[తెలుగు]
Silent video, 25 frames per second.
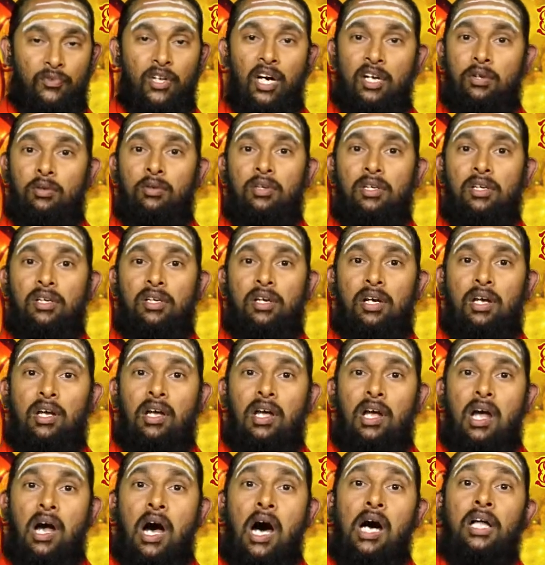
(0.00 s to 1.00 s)
నానుడి
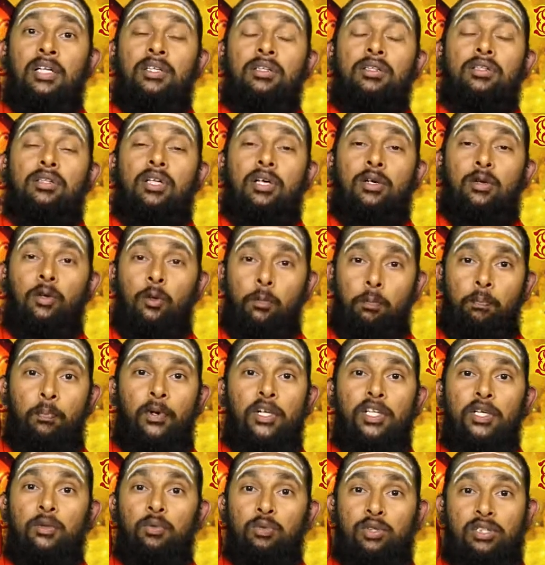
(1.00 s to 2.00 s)
అంత
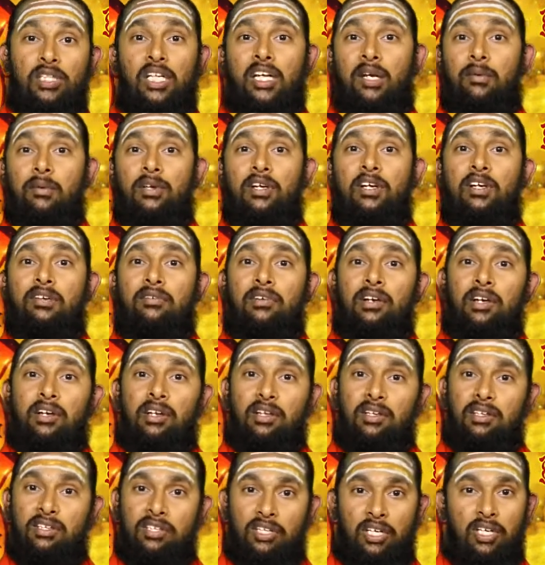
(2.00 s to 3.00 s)
గొప్పది
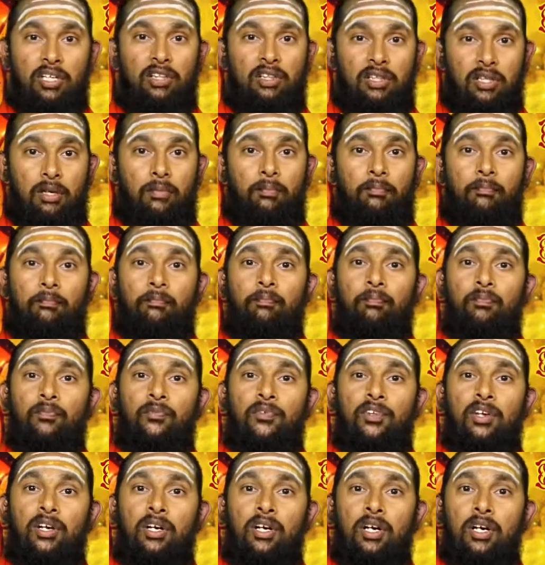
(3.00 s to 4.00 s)
ఉత్తరమైనటువంటి క్షేత్రం
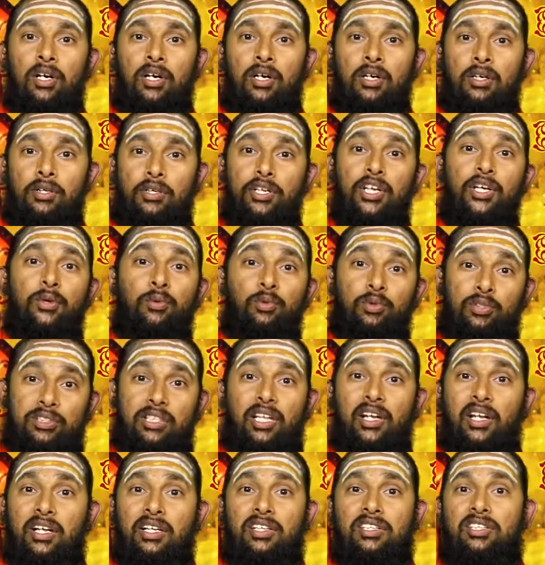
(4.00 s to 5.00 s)
ఈ
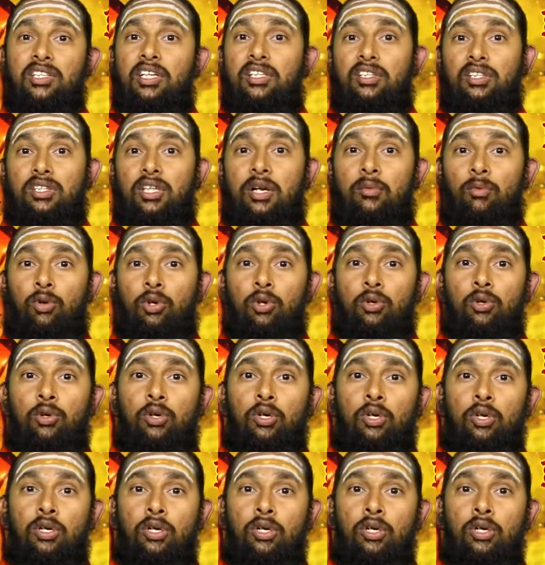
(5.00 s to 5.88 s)
ఉత్తర క్షేత్రంలో